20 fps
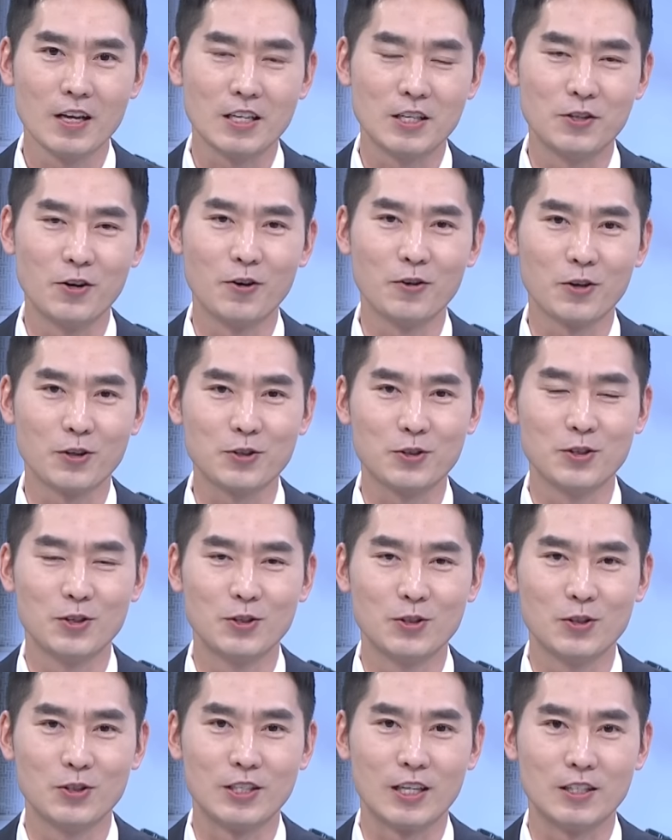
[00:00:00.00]
이런
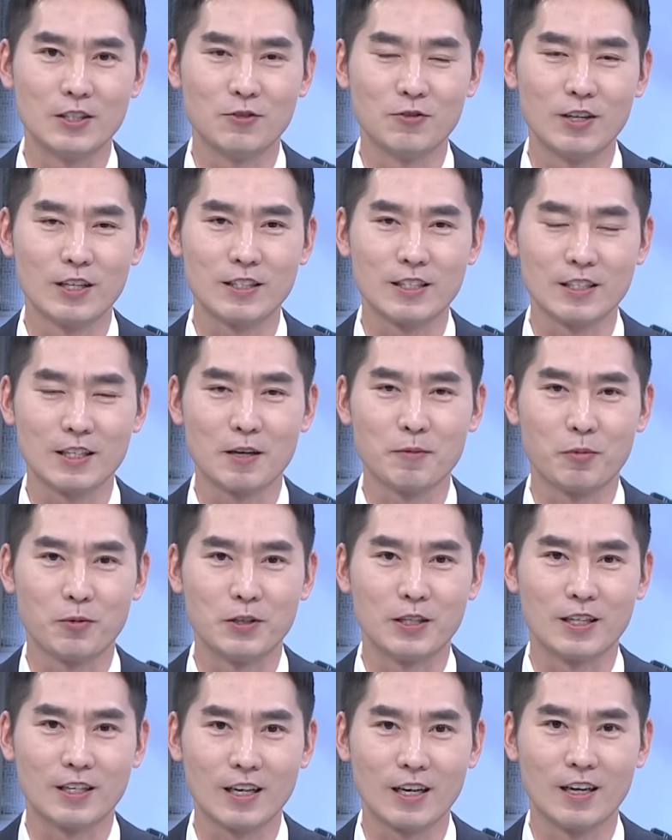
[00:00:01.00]
것들도 이제 눈에 띄다
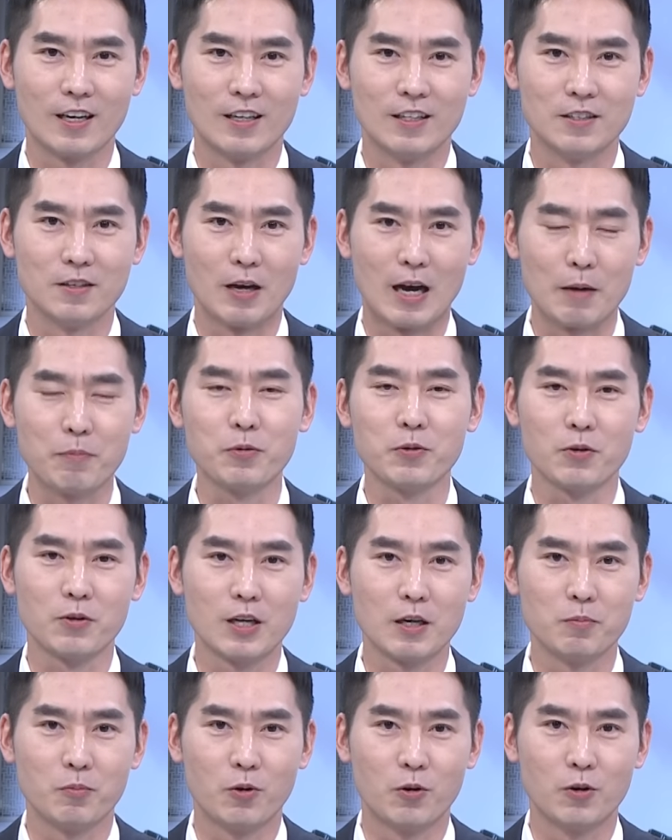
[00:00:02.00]
보니까
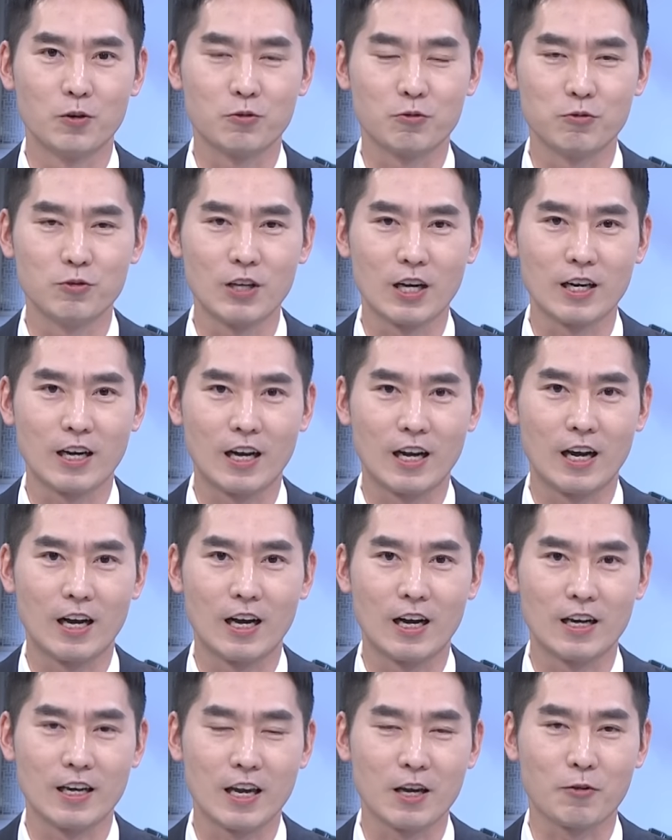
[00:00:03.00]
앞으로의 뭐 두
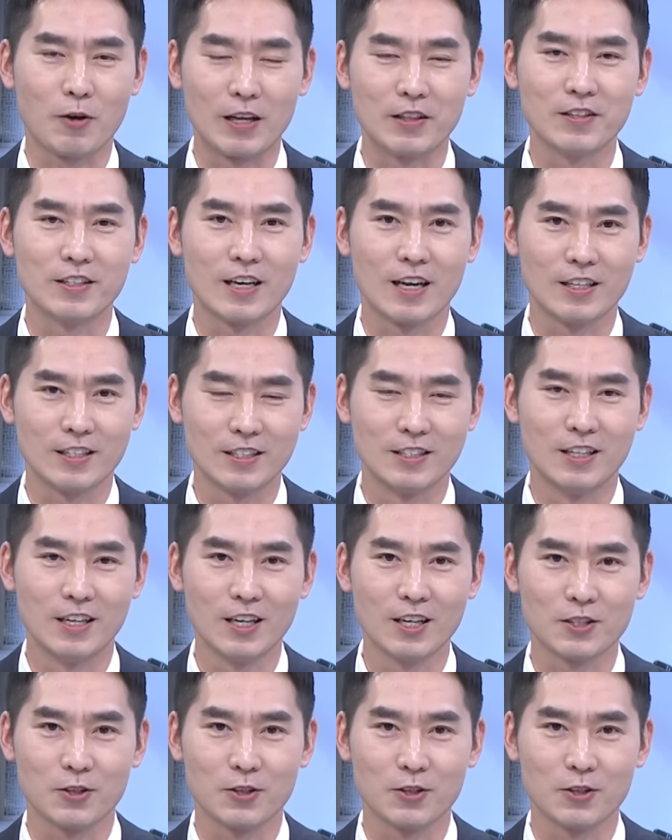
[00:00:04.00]
나라의 관계는